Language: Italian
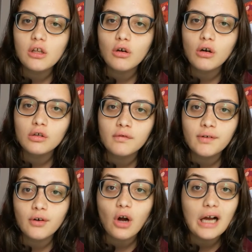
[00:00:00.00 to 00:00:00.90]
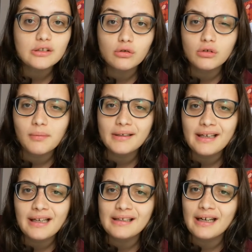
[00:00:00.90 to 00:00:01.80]
io non farò assolutamente
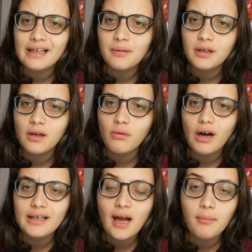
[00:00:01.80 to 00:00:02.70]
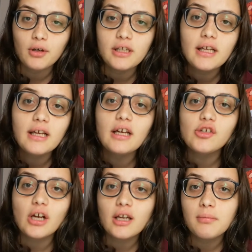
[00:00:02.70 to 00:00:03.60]
niente anche perché qua a Napoli
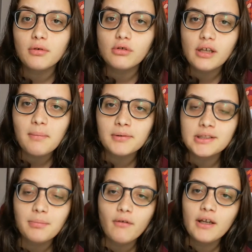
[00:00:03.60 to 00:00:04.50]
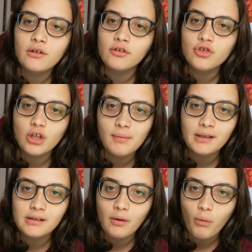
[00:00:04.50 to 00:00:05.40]
c'è anche brutto tempo, sta piovendo e
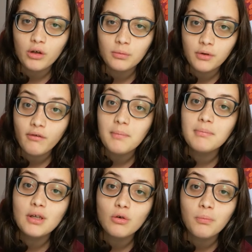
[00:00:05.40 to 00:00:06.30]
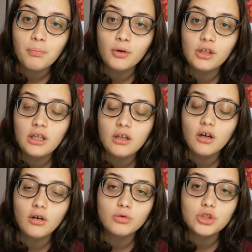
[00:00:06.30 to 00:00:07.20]
sinceramente quando piove mi rompo di
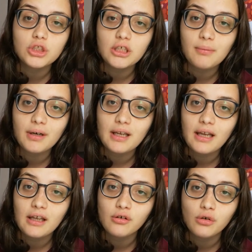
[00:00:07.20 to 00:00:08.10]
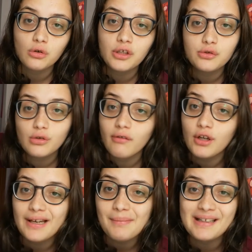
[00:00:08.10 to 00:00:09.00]
uh, uscire perché non ho nessuna
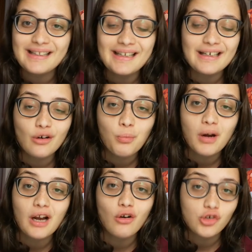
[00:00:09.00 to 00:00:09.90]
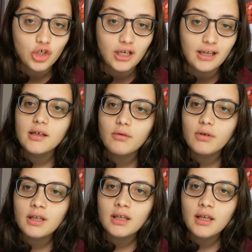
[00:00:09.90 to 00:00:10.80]
voglia di mantenere l'ombrello eccetera.
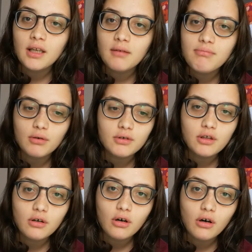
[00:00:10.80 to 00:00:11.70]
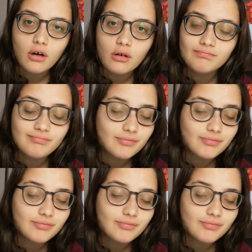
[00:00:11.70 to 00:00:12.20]
Quindi boh, io mm,